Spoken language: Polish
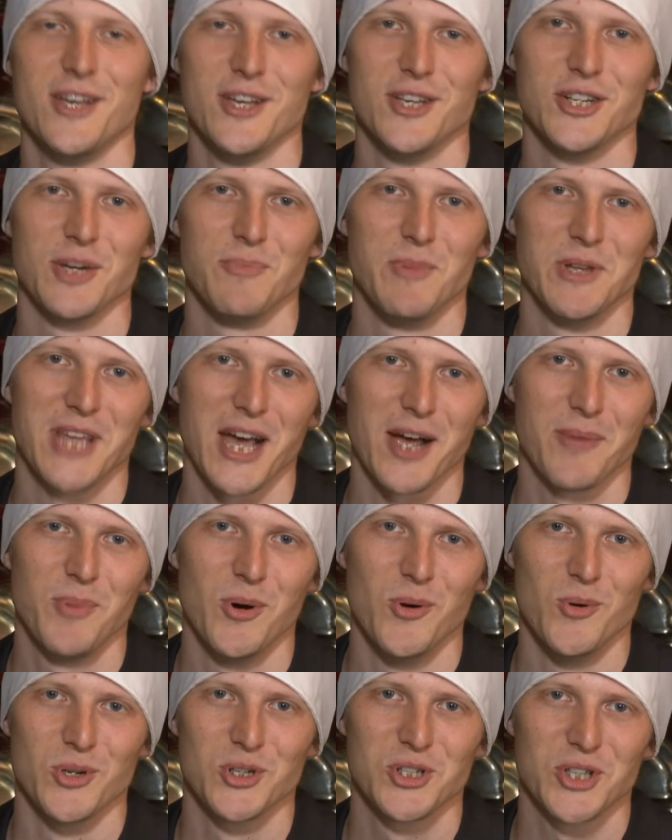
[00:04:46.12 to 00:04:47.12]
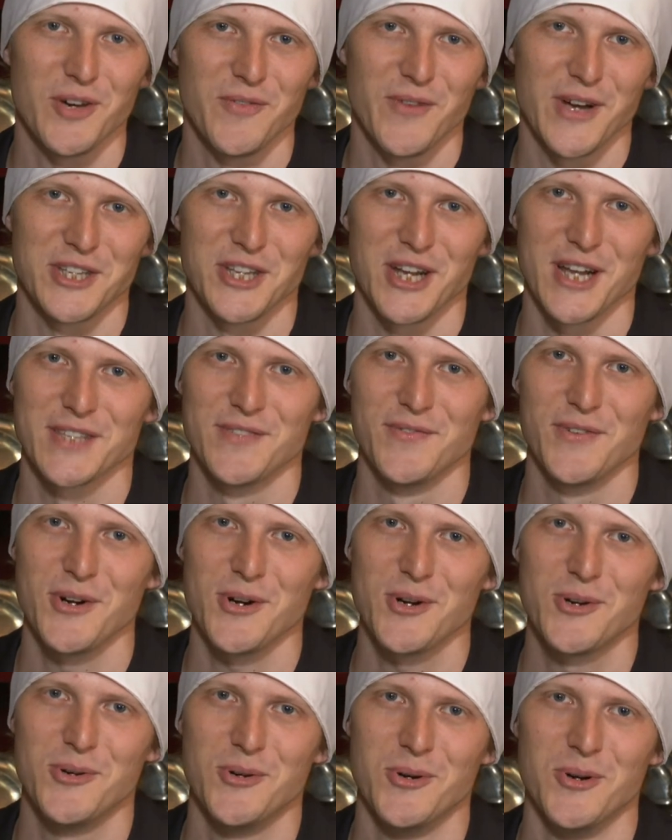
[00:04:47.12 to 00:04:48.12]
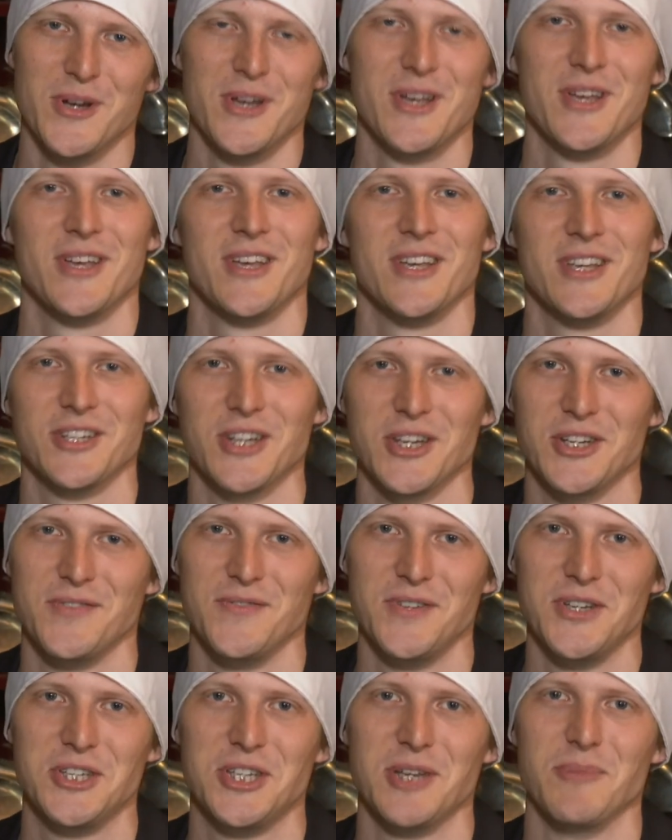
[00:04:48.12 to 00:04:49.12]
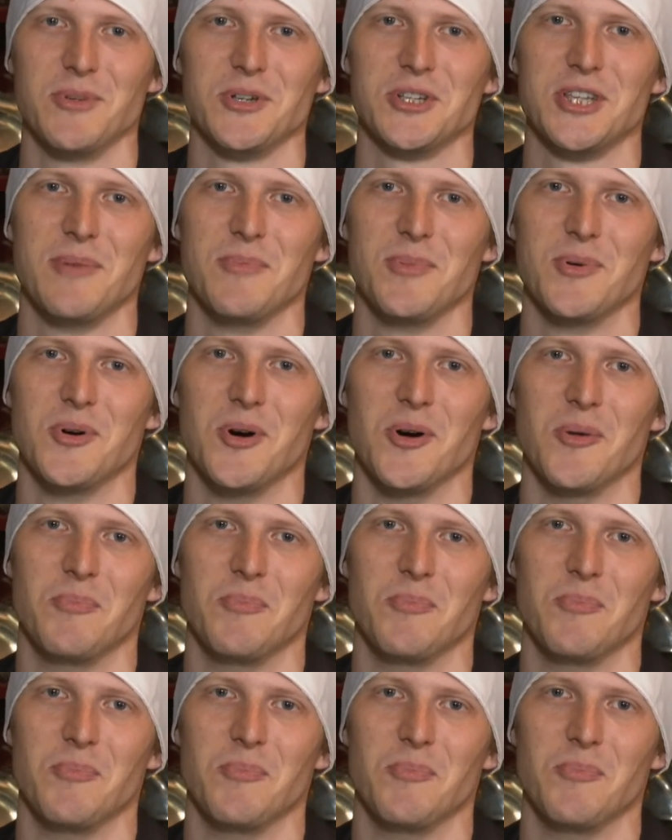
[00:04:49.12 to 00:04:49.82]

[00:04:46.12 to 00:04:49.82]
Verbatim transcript: Żeby tak poucztować raz w roku, rzeczywiście można było